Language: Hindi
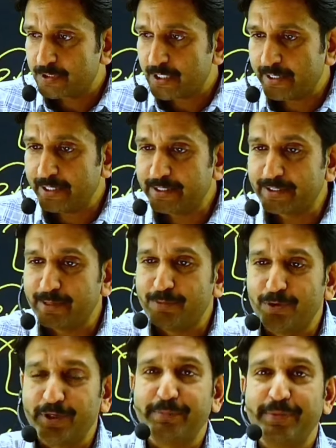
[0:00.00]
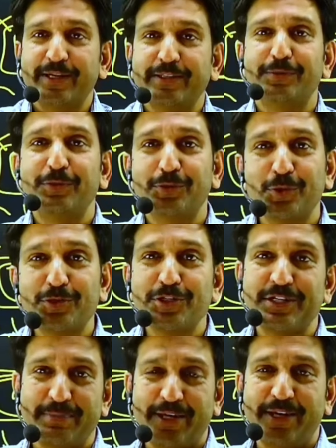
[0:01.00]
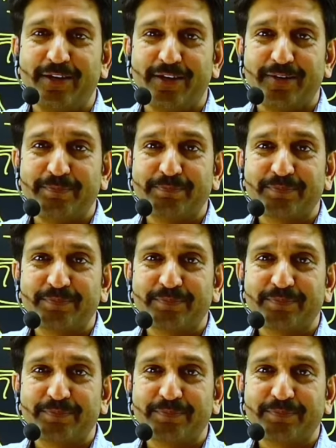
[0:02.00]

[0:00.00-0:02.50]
सर रेट कब होगी बेटा देखो दो चीजें मैंने कहा